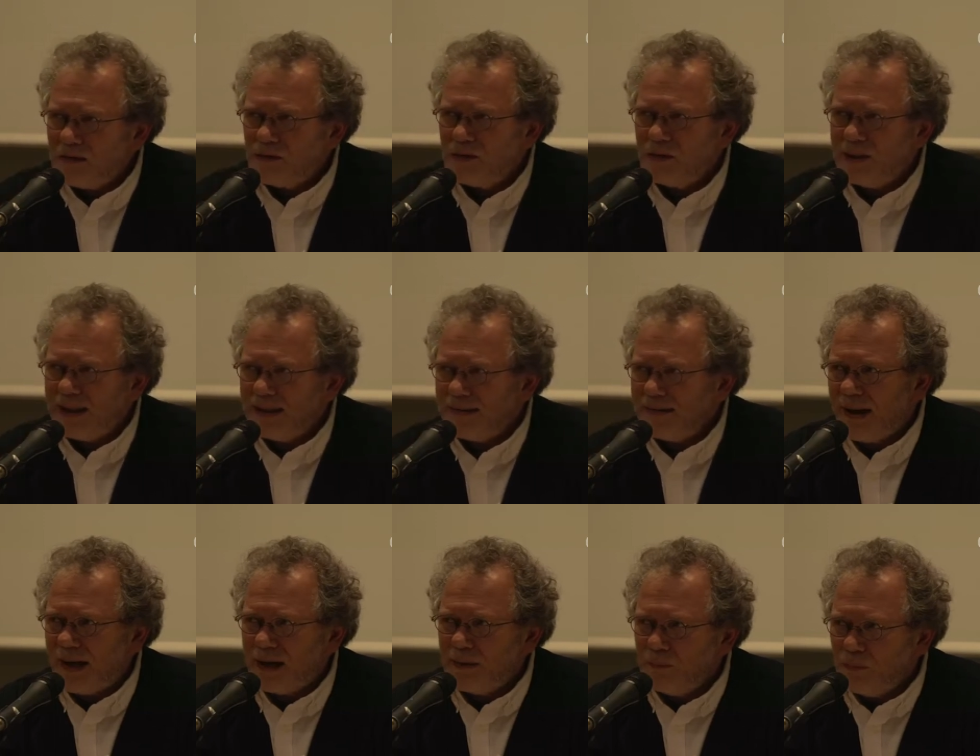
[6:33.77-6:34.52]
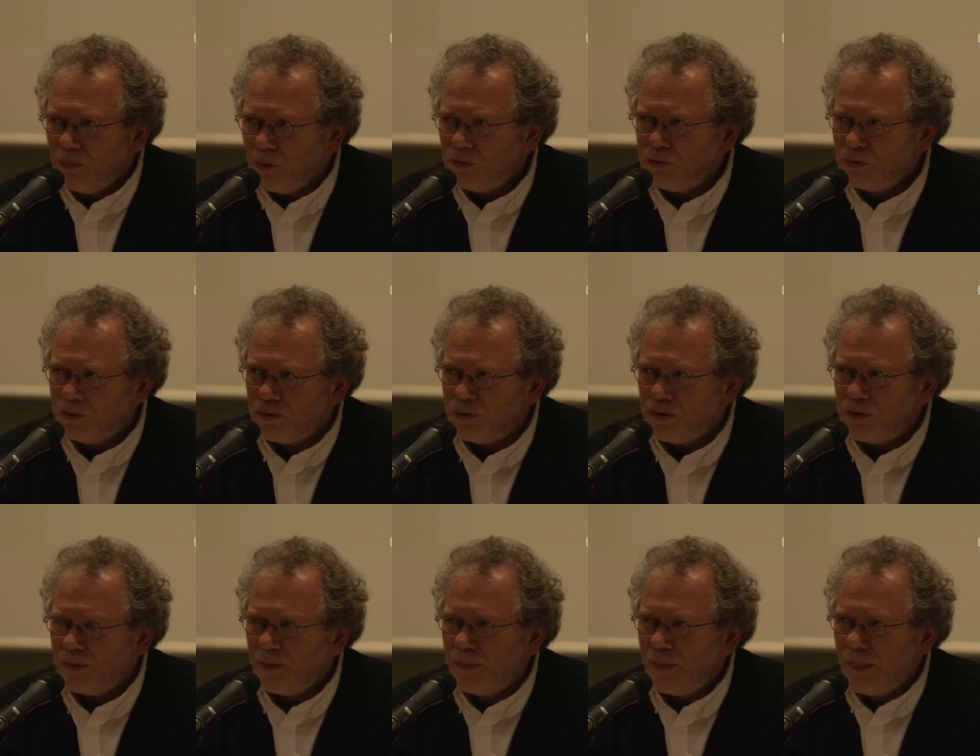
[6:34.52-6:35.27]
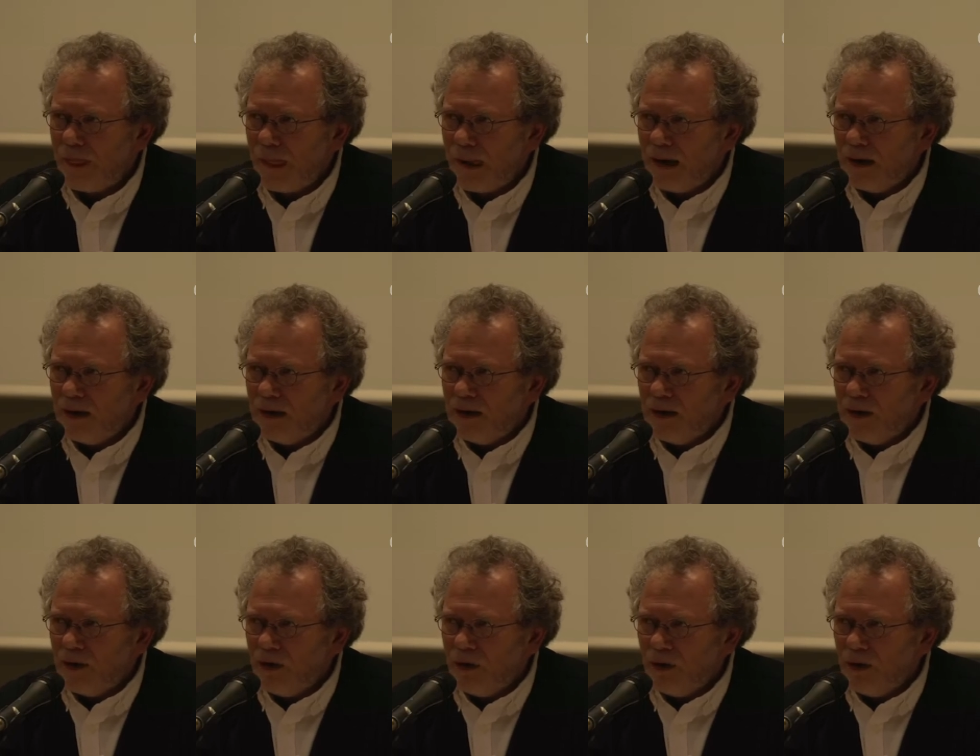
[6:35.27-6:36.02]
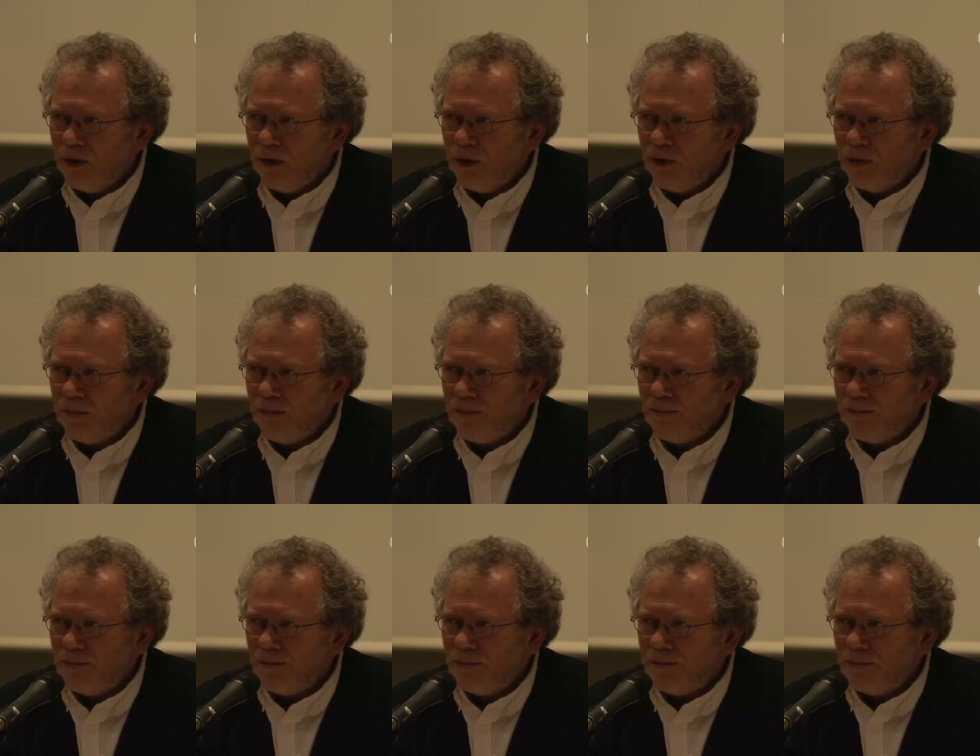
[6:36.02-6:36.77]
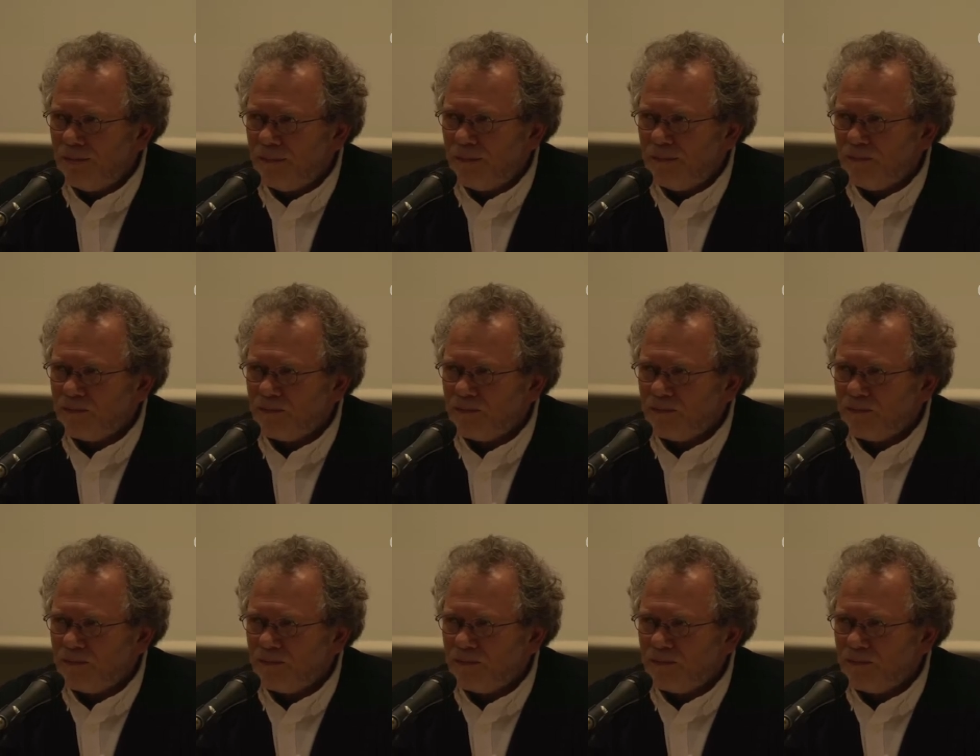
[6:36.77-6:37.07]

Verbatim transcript: ce détail montre euh,